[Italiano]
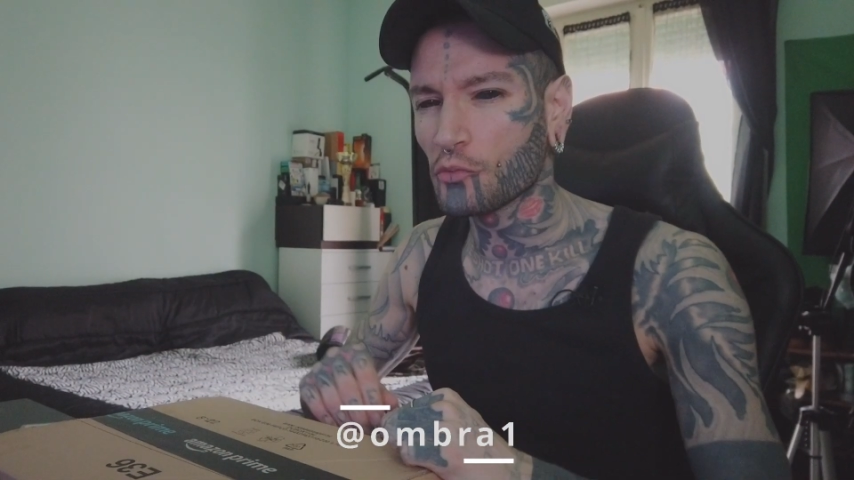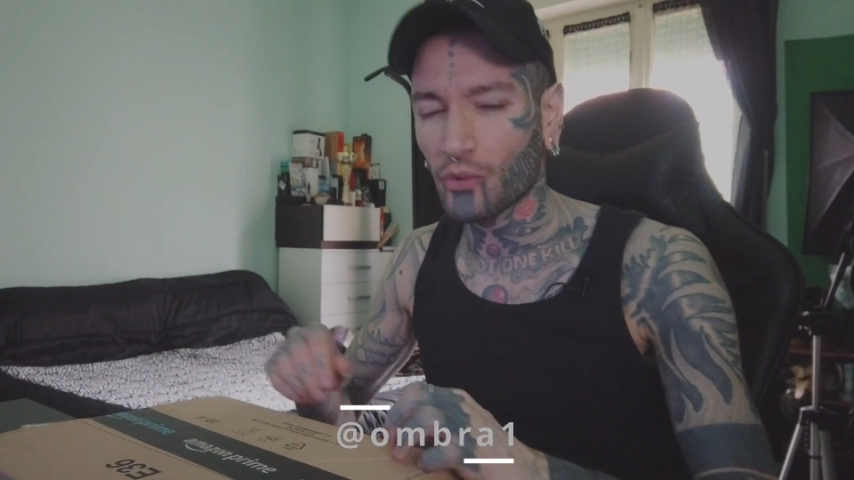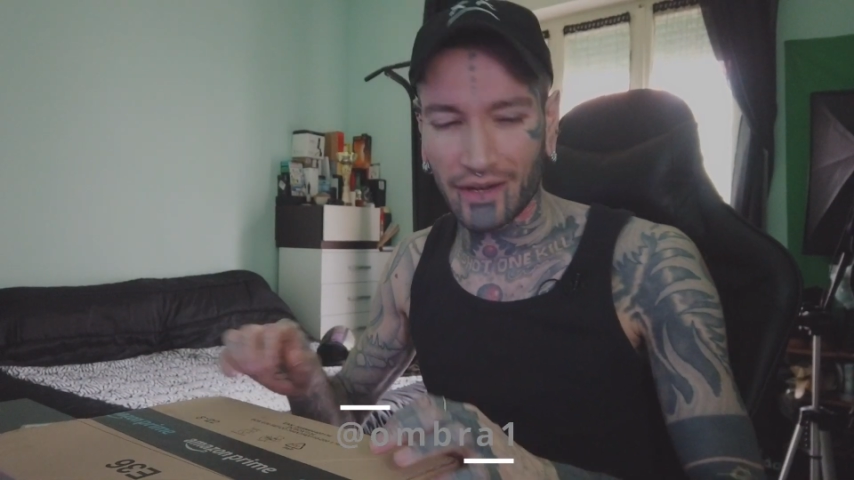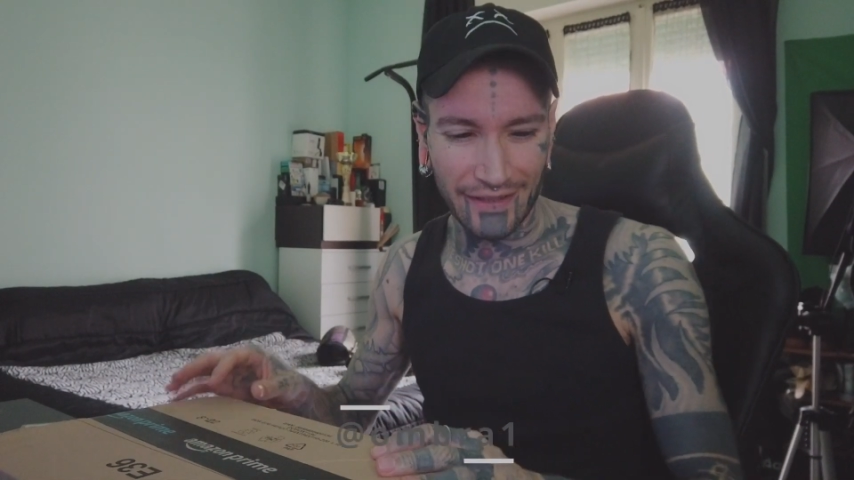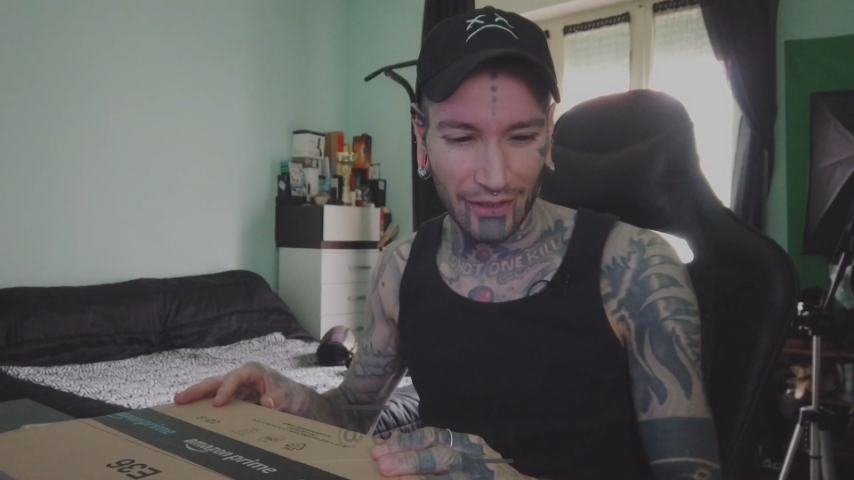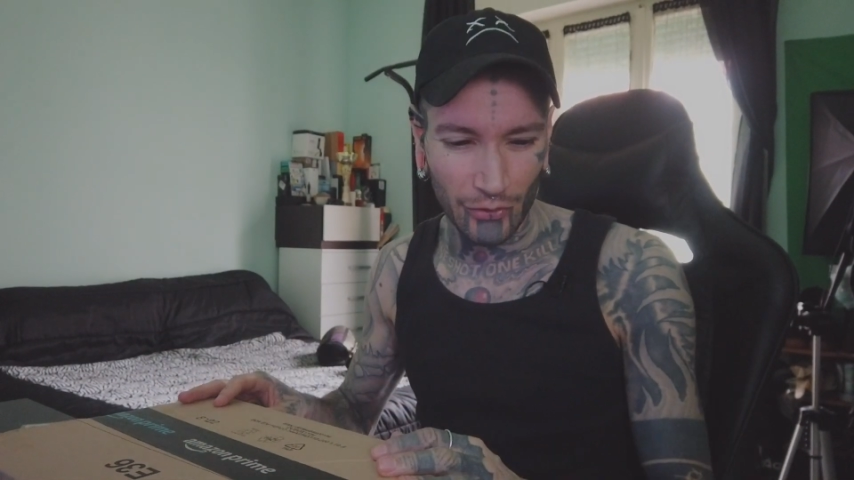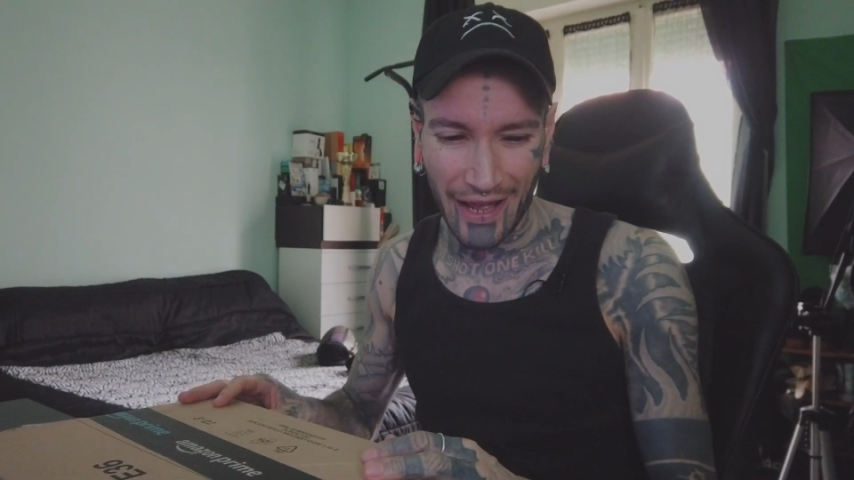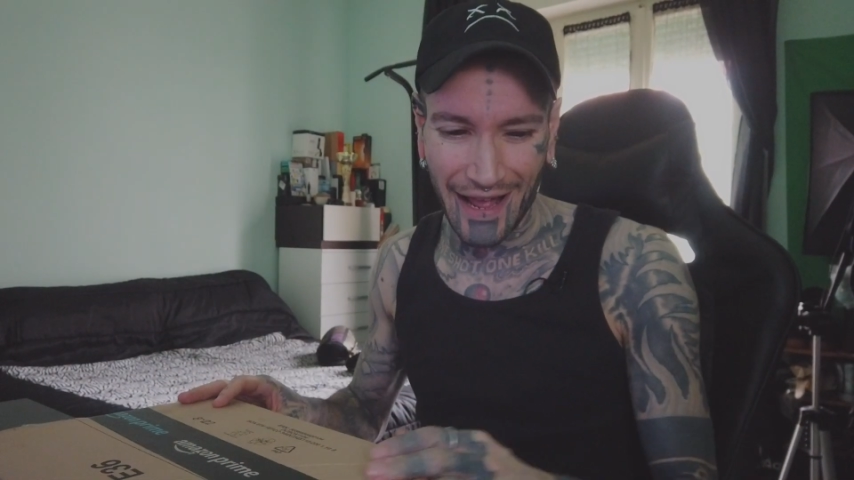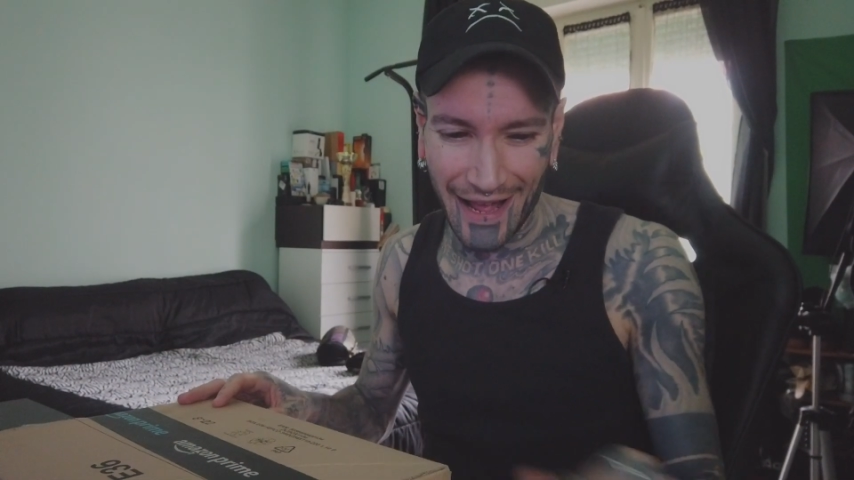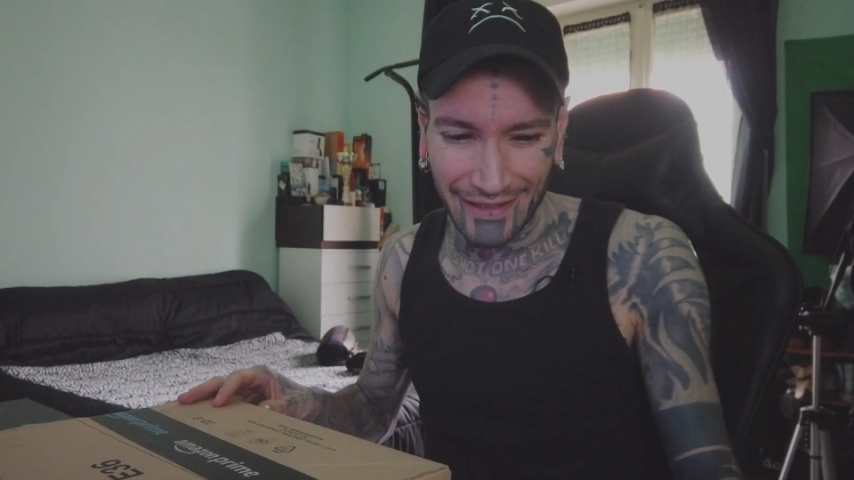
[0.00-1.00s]
comunque la
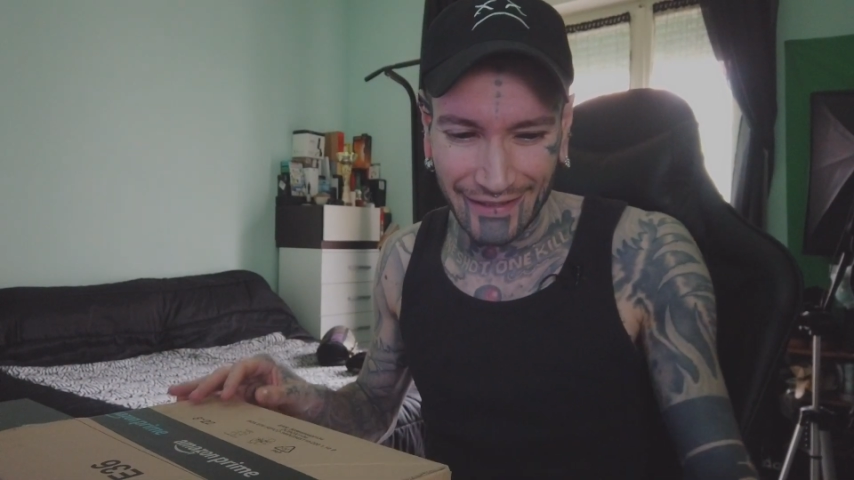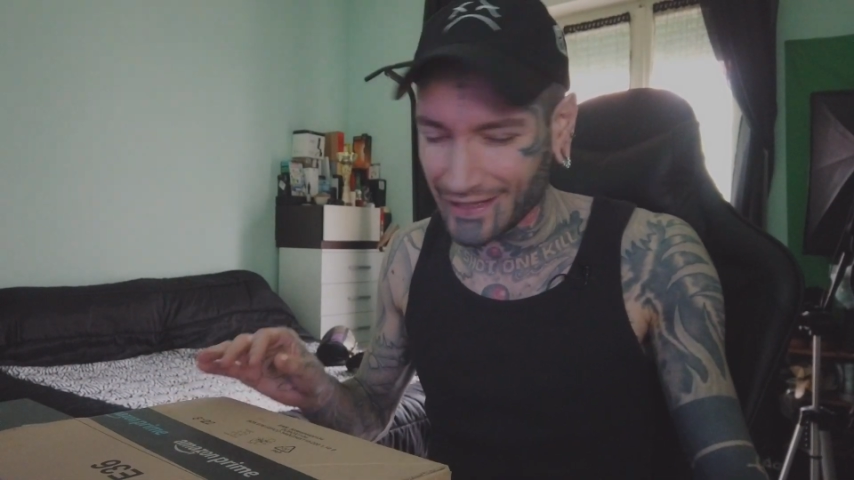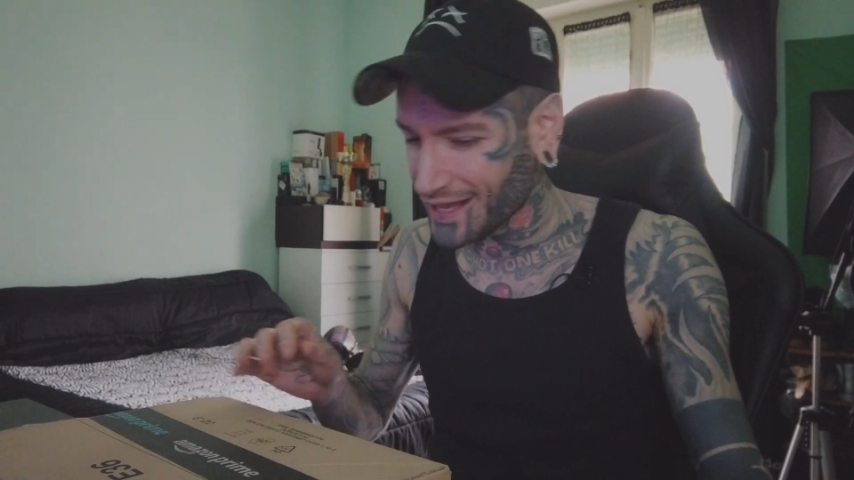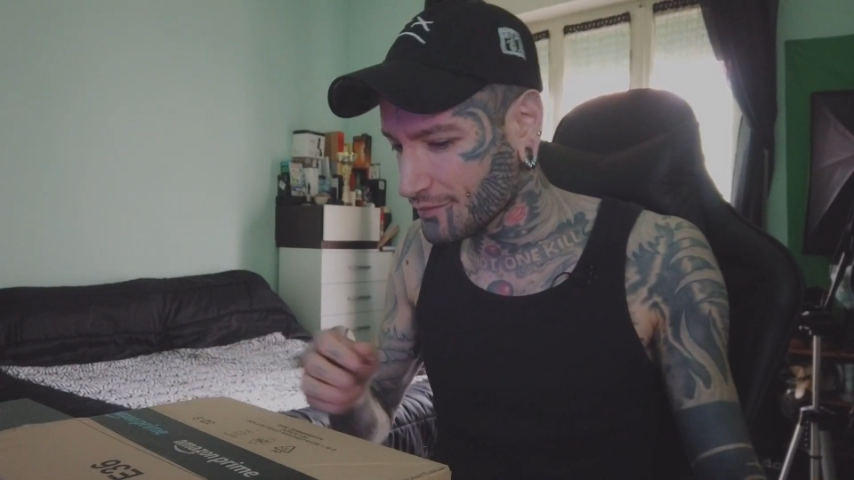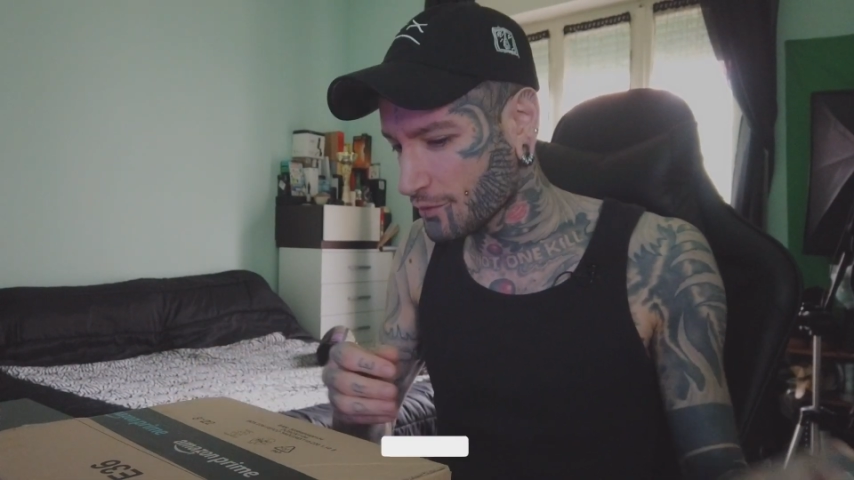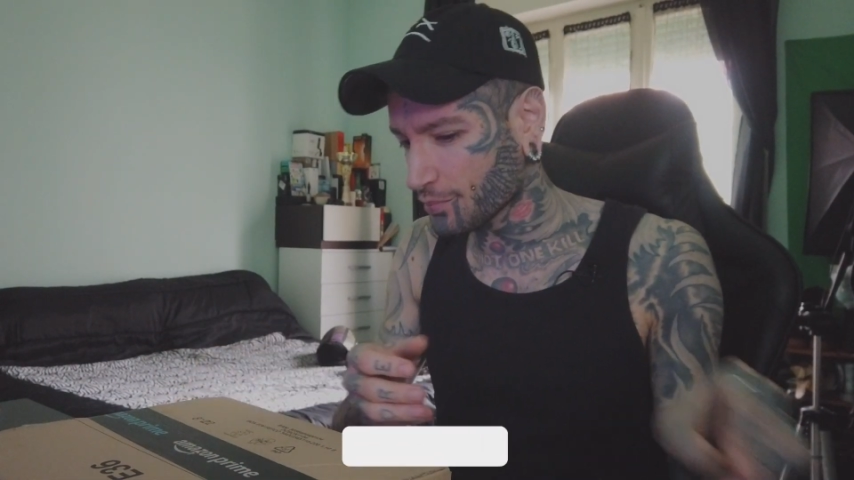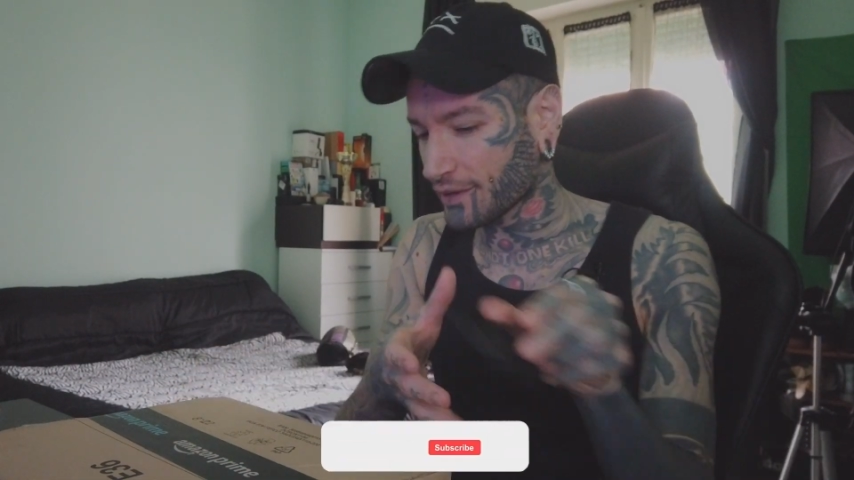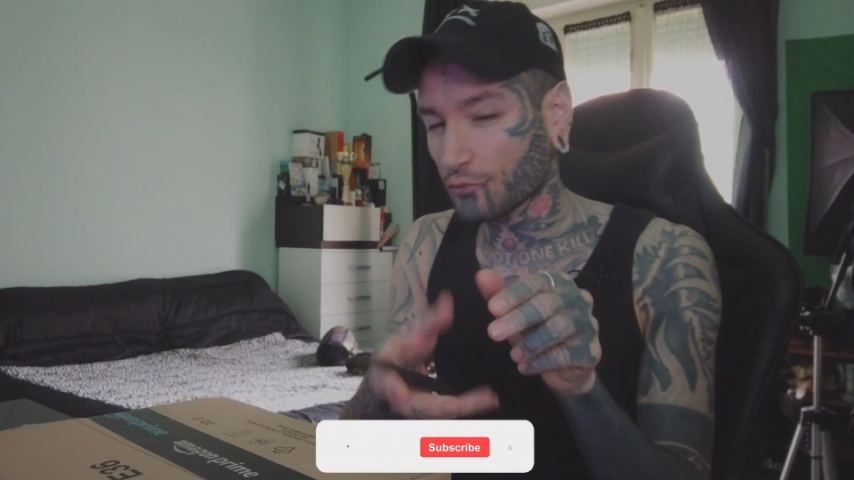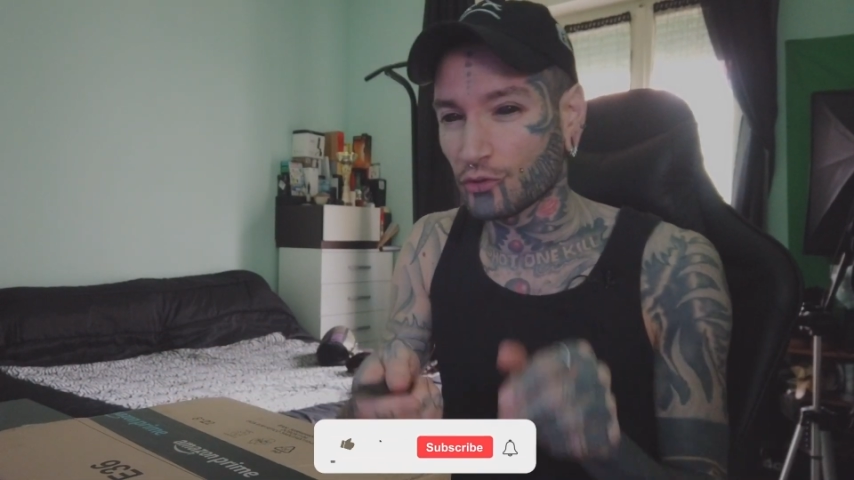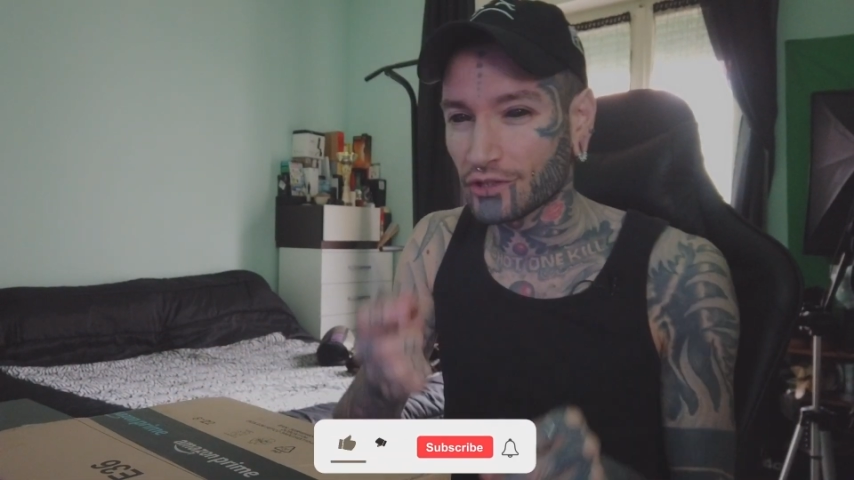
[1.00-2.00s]
scatola assieme
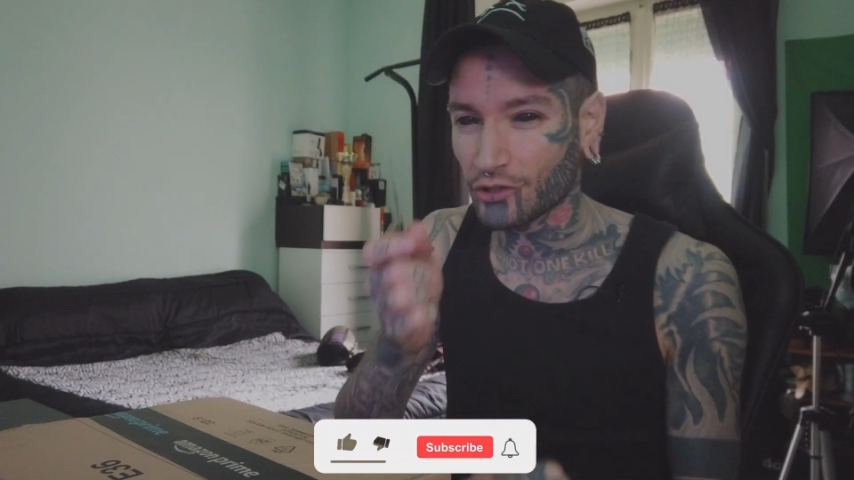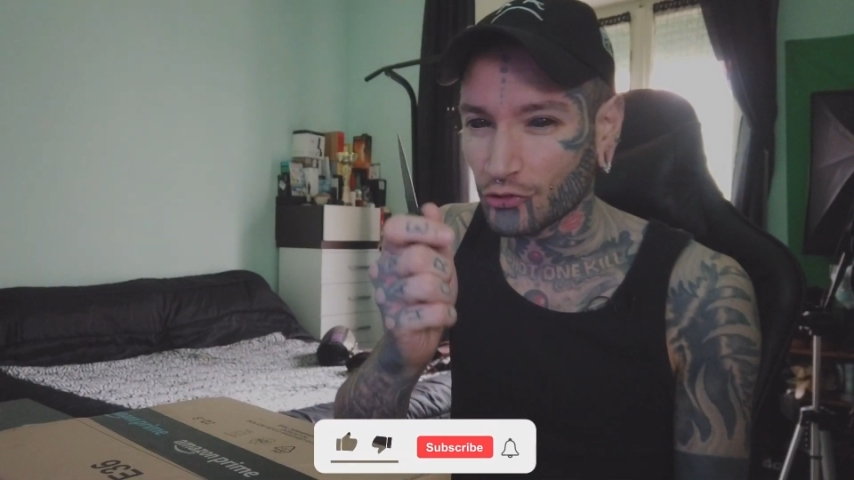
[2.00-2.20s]
Prendiamo il